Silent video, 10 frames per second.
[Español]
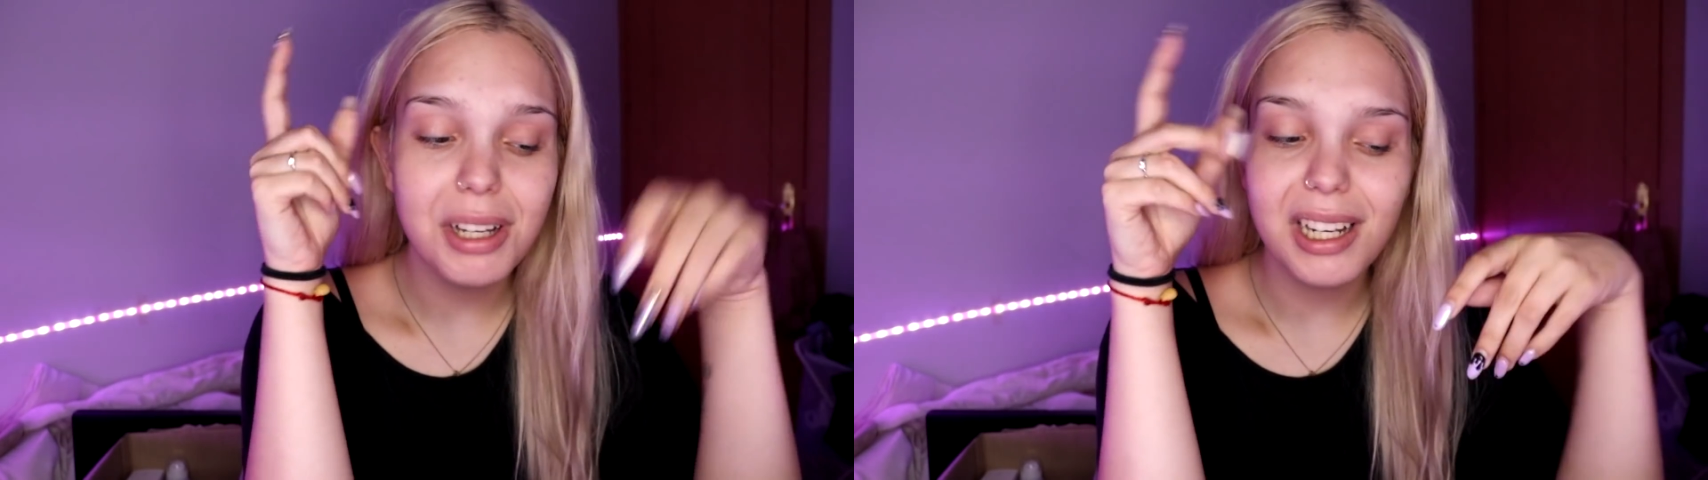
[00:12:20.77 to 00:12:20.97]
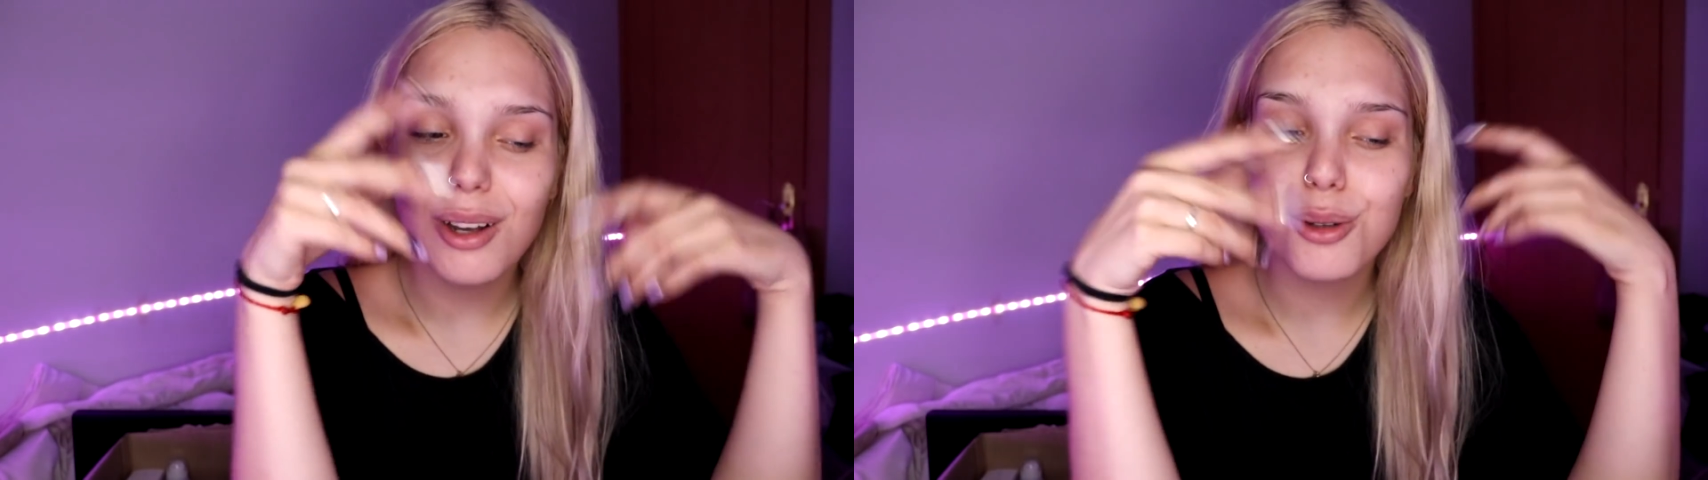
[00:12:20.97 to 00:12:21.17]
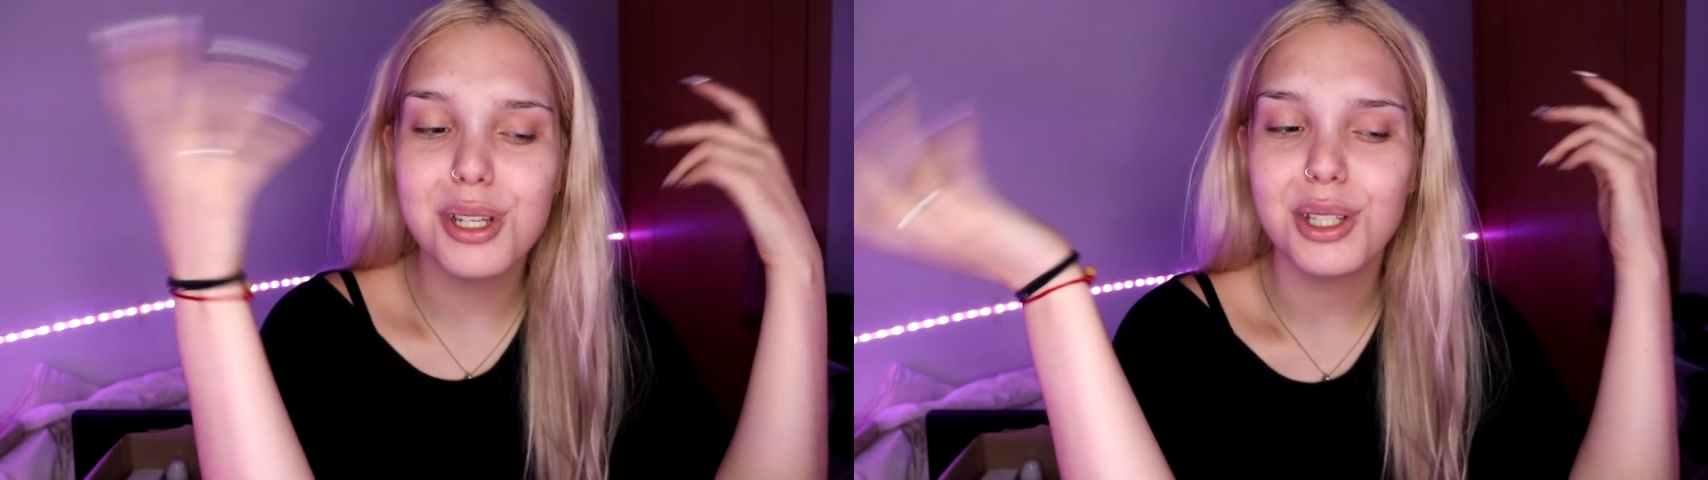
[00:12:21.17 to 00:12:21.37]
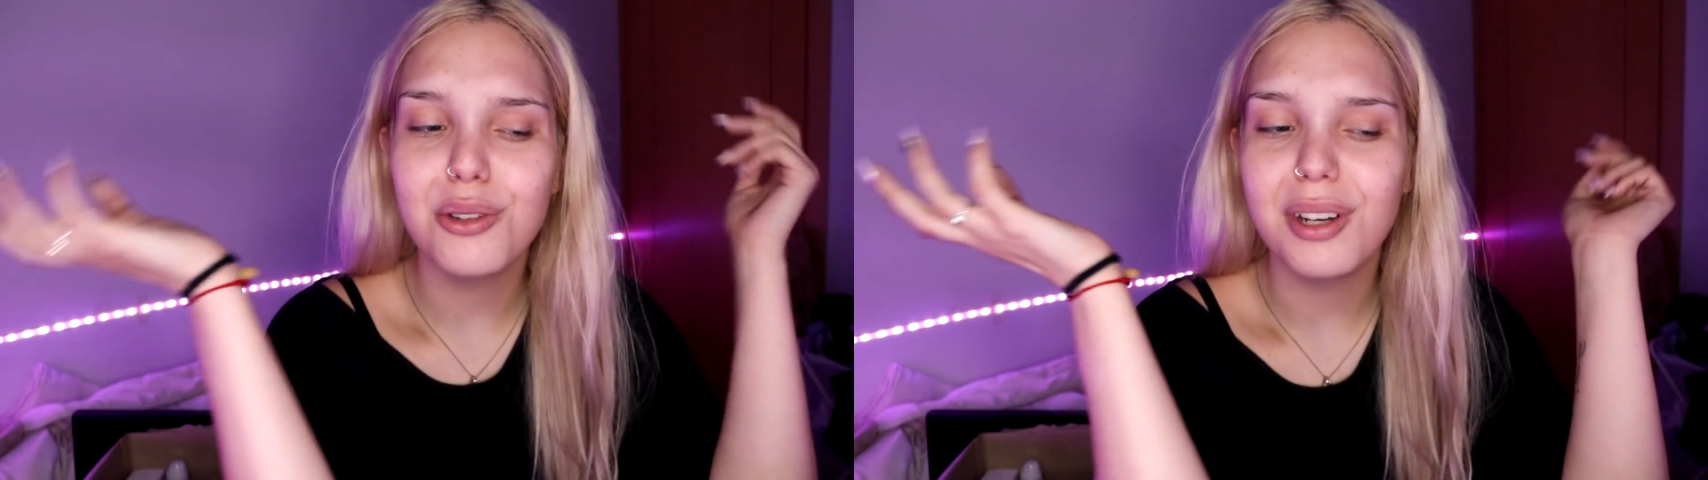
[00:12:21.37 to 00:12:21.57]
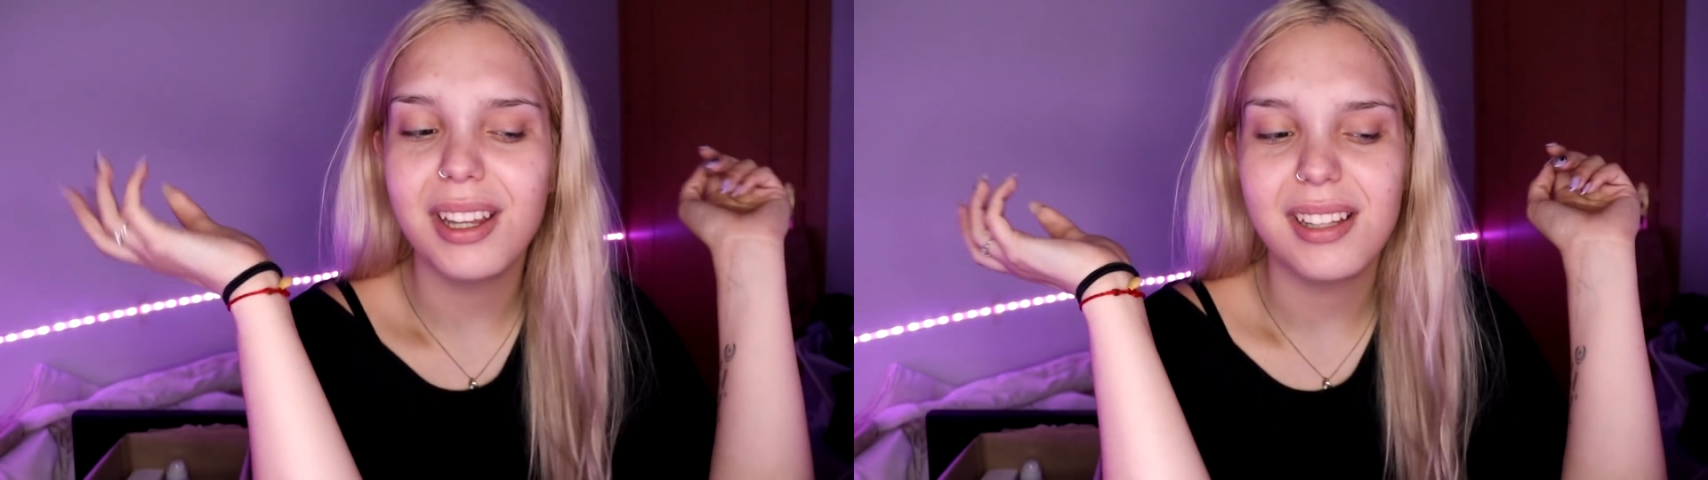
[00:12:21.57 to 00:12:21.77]
y las cosas que
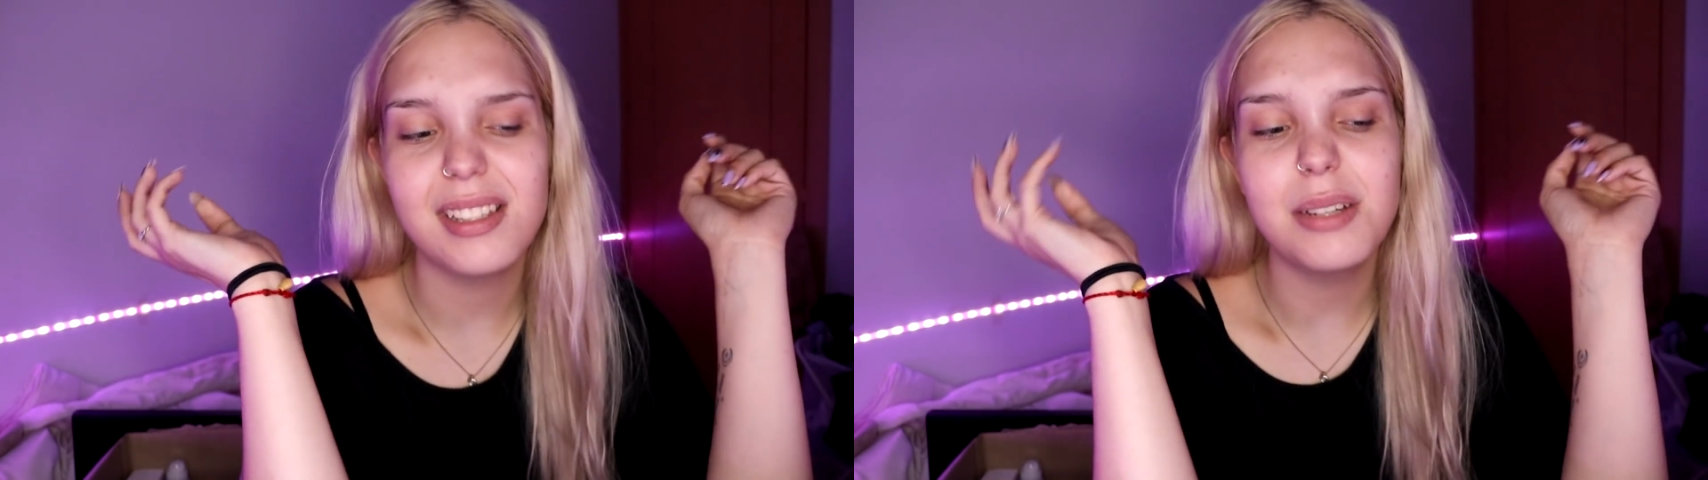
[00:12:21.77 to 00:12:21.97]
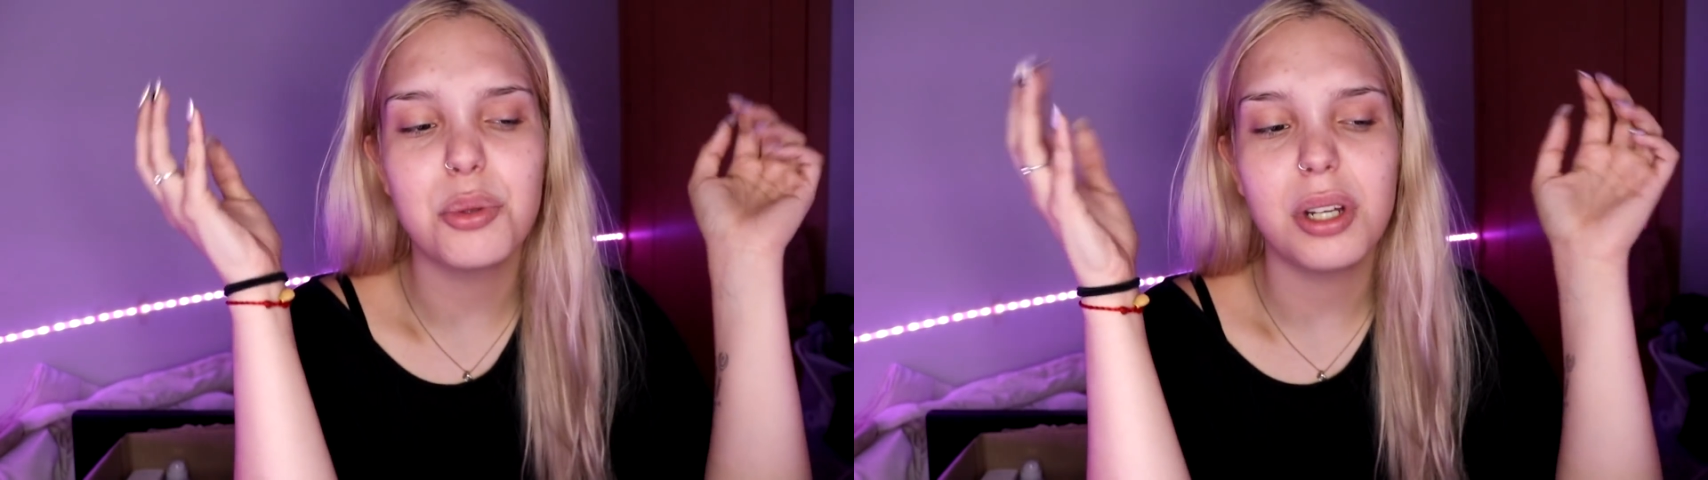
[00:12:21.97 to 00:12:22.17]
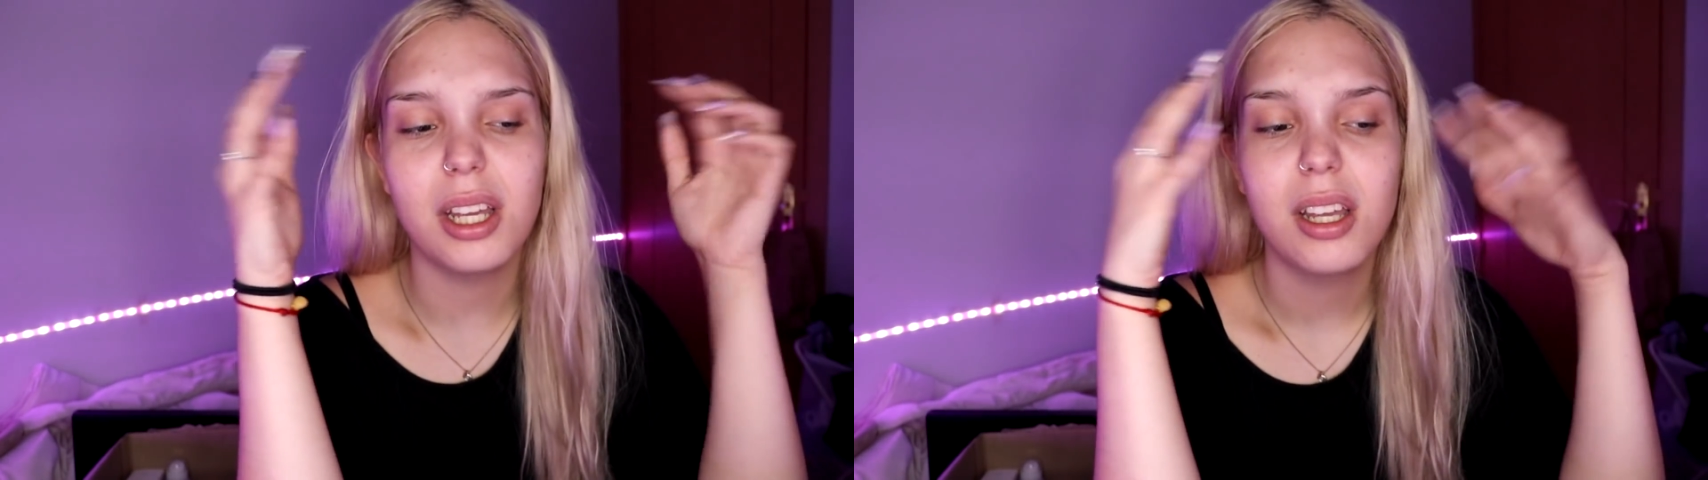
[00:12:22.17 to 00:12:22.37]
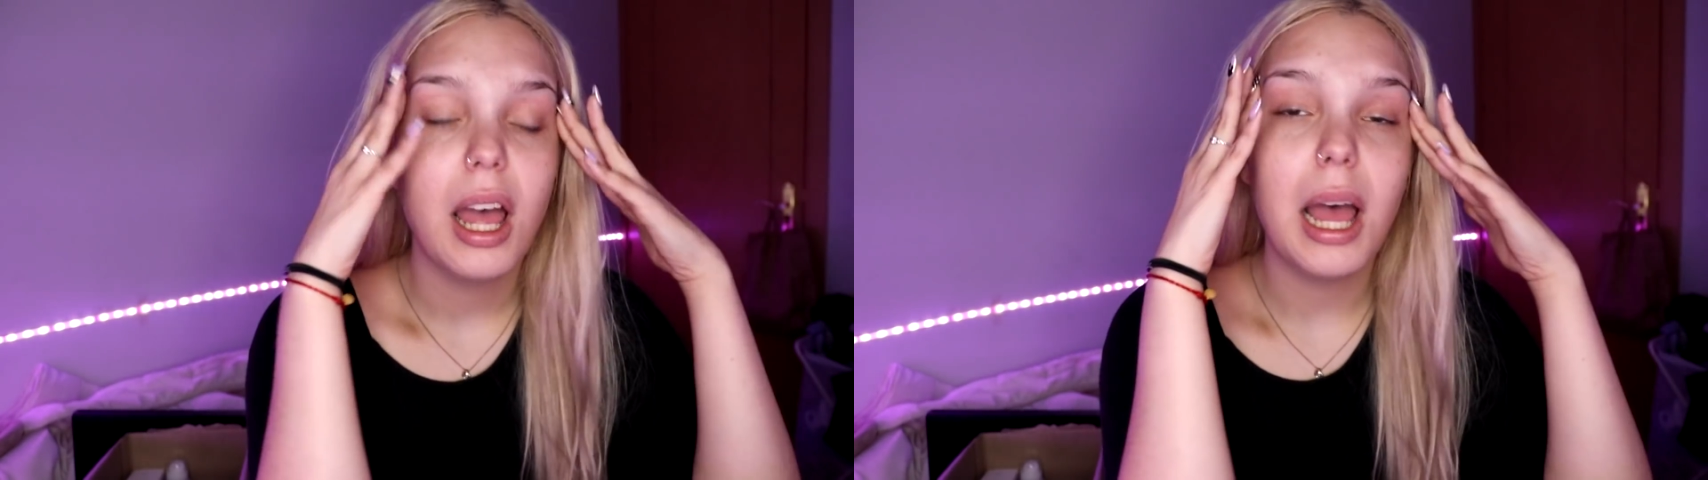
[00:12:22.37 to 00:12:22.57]
tengo que decir porque